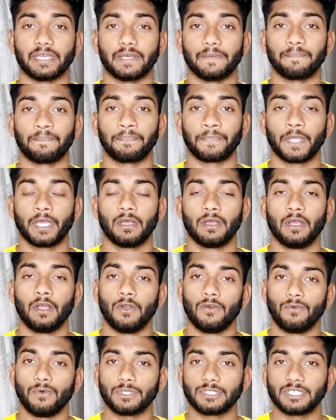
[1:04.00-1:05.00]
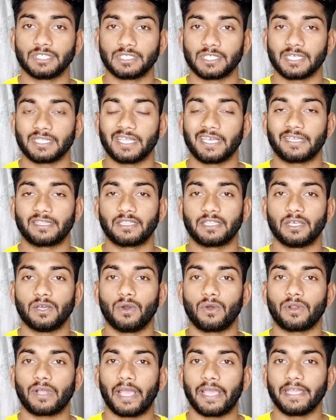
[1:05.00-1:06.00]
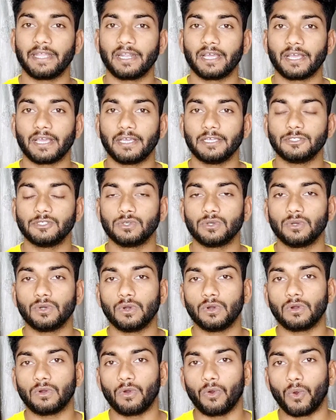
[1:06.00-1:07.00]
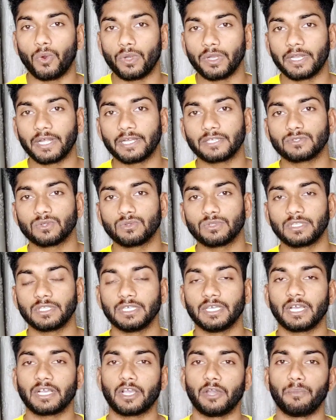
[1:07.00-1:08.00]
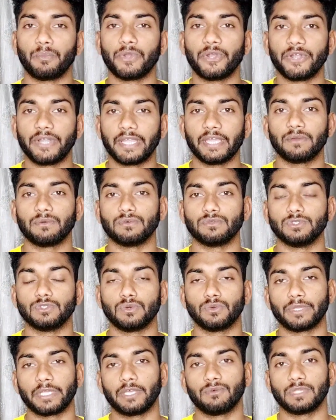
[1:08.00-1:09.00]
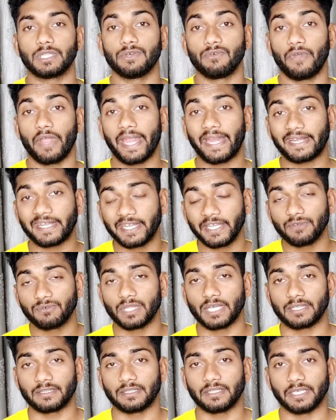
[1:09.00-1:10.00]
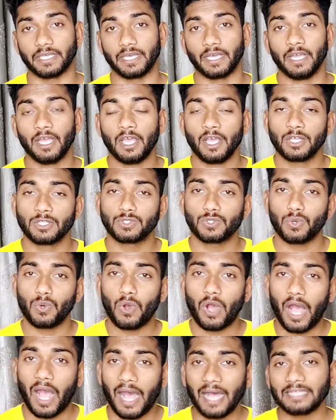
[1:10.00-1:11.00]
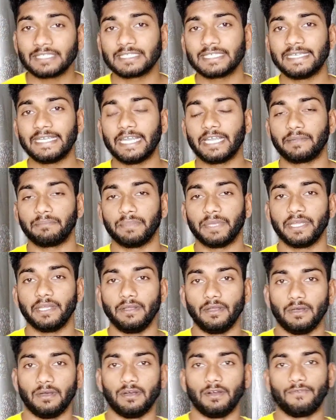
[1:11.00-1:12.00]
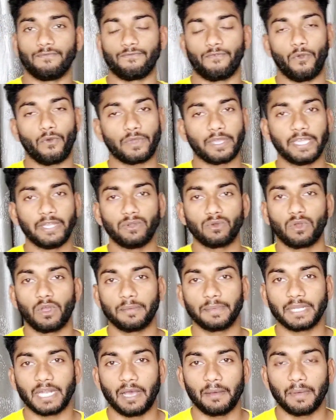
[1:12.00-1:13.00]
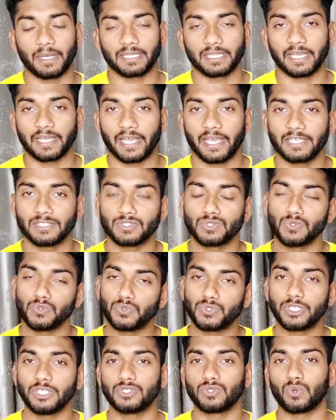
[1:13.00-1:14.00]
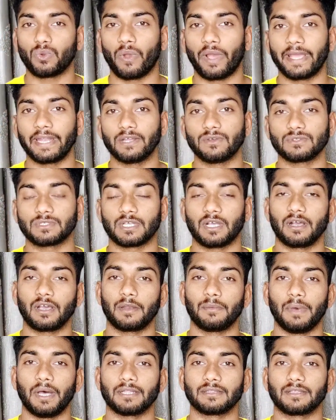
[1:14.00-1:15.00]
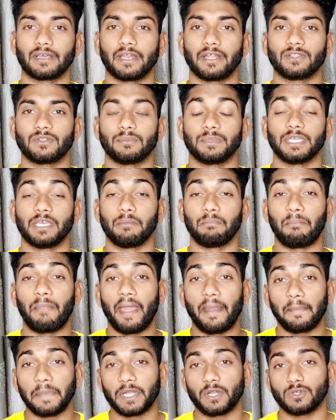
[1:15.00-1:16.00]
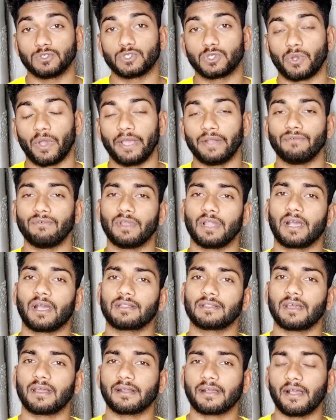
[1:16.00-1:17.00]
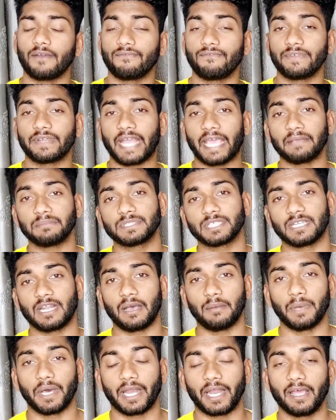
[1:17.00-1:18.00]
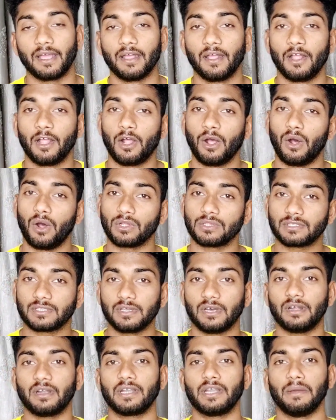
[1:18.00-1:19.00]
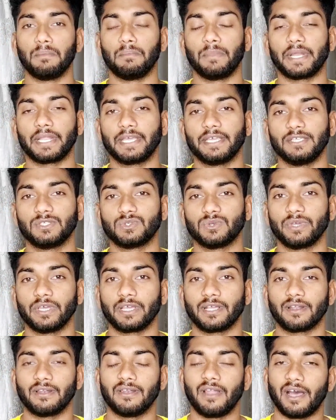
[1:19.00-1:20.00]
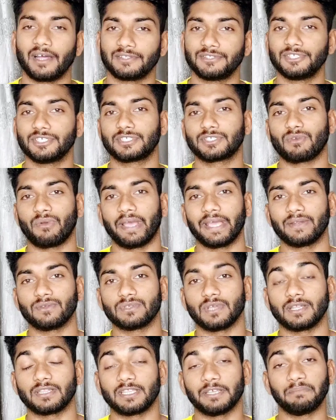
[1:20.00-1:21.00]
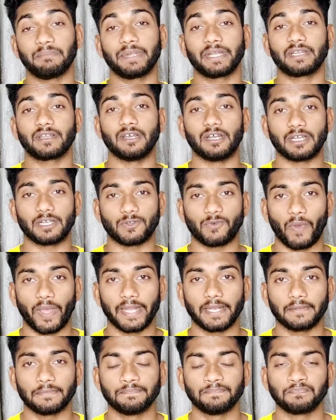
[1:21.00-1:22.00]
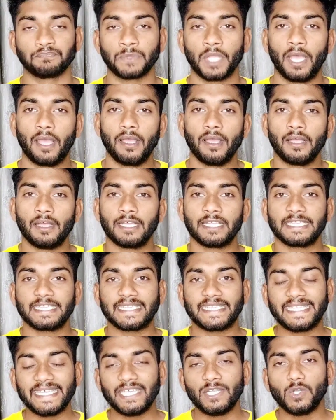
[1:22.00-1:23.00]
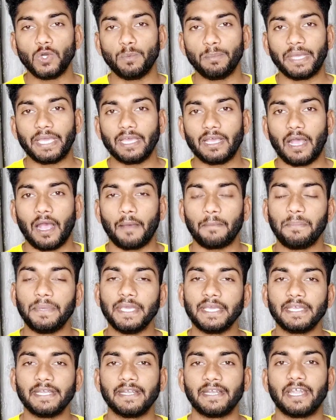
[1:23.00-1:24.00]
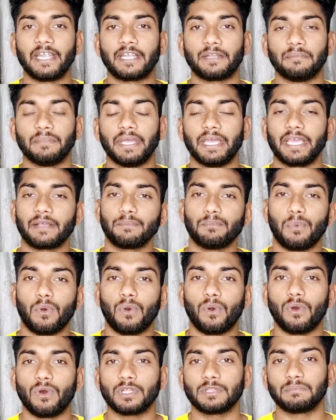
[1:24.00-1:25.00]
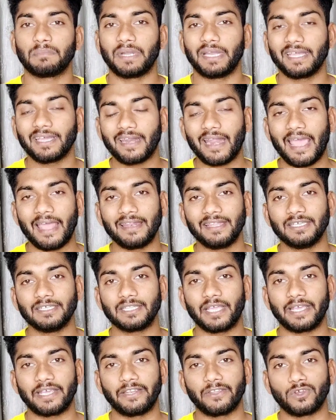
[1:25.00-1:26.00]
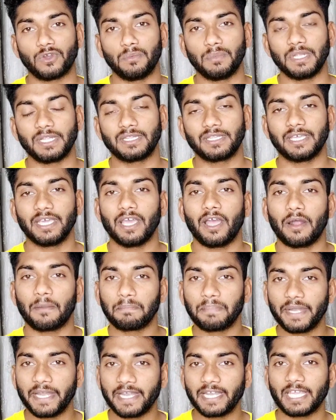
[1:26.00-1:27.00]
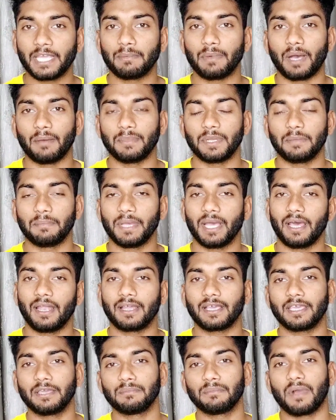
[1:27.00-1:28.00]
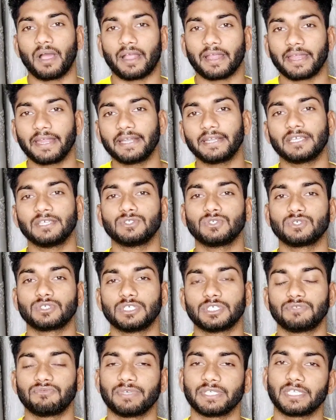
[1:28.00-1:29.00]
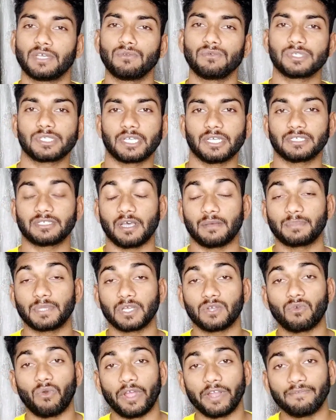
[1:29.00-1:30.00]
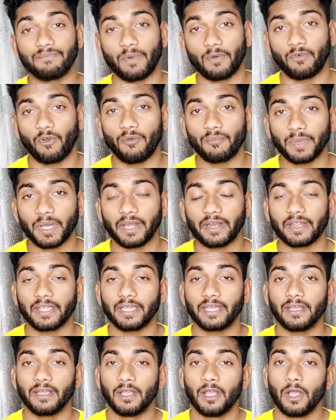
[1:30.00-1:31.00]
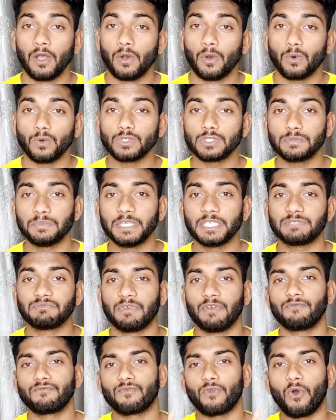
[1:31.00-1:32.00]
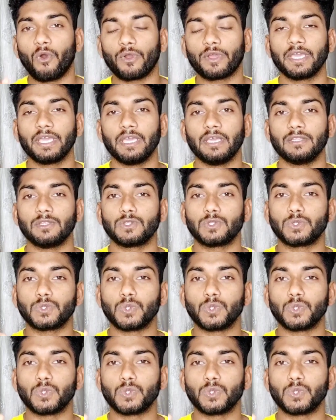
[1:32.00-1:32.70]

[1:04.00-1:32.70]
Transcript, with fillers: रही है वो चीज़ें देखते हैं और कहीं ना कहीं जो होल्डर्स होती है या कम्युनिटी जो उनकी होती है वो एक्टिव देखती है तो आज की डेट में फ्लोकिनो का भी नाम आता है गाइज दूसरी जो कॉइन है उसका अगर बात करें तो भैया बेबी डॉजो कॉइन वो लगातार काफ़ी टाइम से नाम आ रहा है और थर्ड नंबर की जो एक लार्जेस्ट कॉइन हो जाती है बिटगर्ड कॉइन तीनों में अभी की डेट में एक बहुत बड़ी रैली देखने को मिलती है अपडेट के मामले में हालांकि मार्केट की जो सिचुएशन उसके हिसाब से कॉइन परफॉर्म कर रही है उस बीच में फ्लॉकी